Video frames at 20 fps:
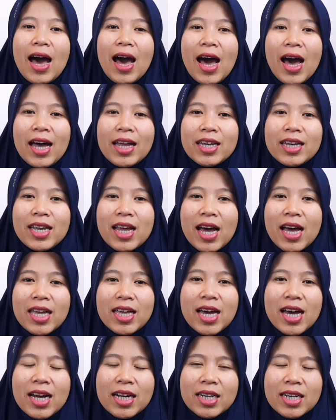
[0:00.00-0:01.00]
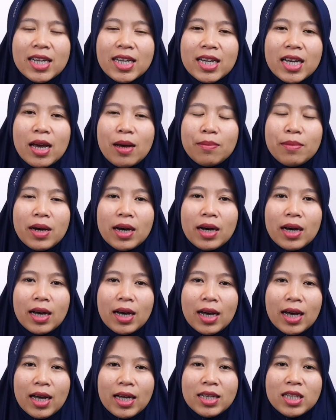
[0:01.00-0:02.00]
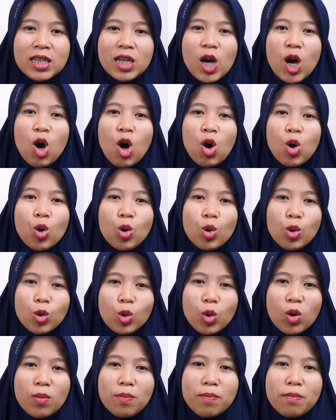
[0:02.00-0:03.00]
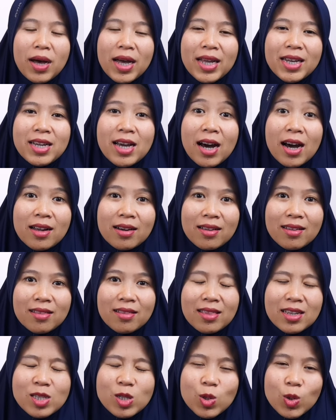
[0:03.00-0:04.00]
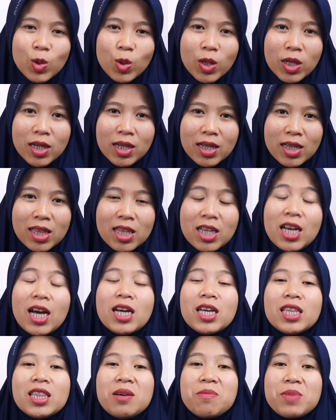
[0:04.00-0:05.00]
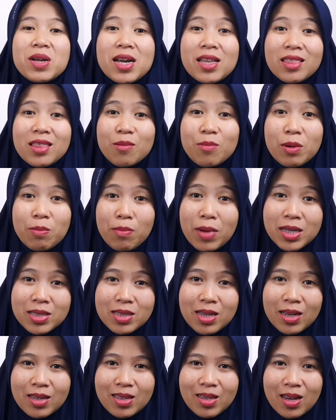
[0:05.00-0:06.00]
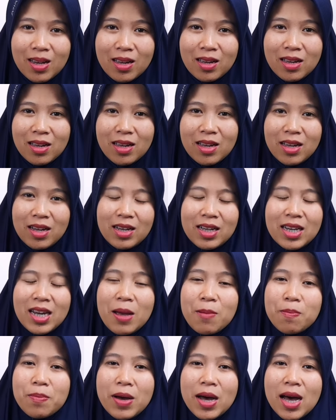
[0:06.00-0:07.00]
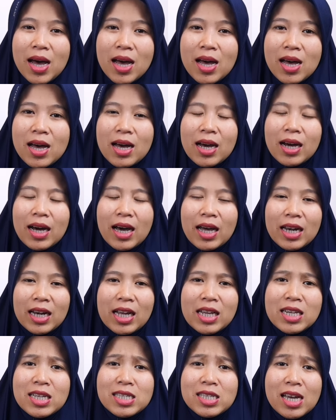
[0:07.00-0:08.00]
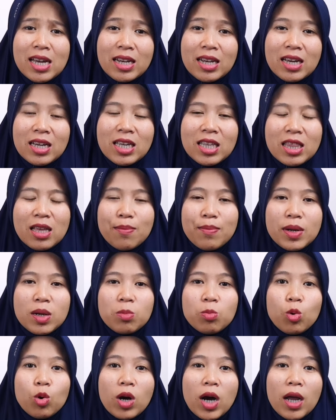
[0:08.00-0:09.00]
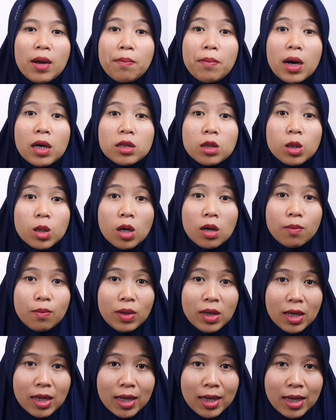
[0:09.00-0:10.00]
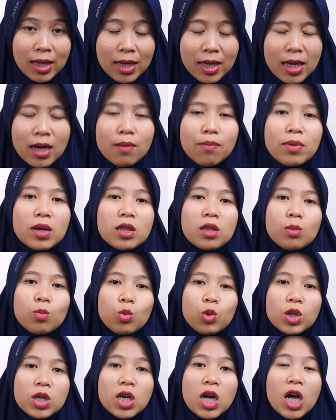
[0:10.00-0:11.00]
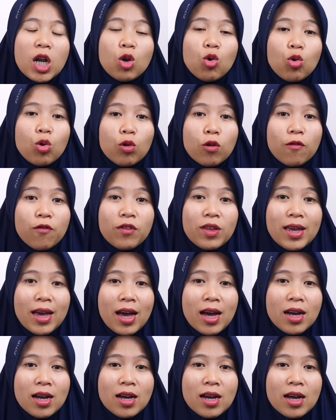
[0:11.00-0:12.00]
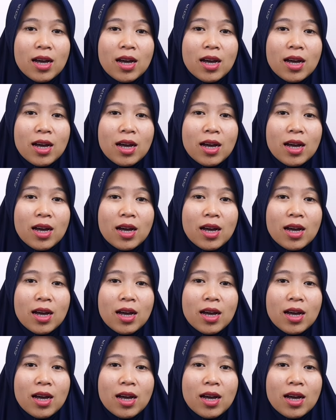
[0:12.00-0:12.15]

ada yang dinamakan hukum mad arid li sukun ketika kita berhenti membacanya. Kenapa? Karena di sana kita menemukan mad tabi'i yang bertemu dengan huruf yang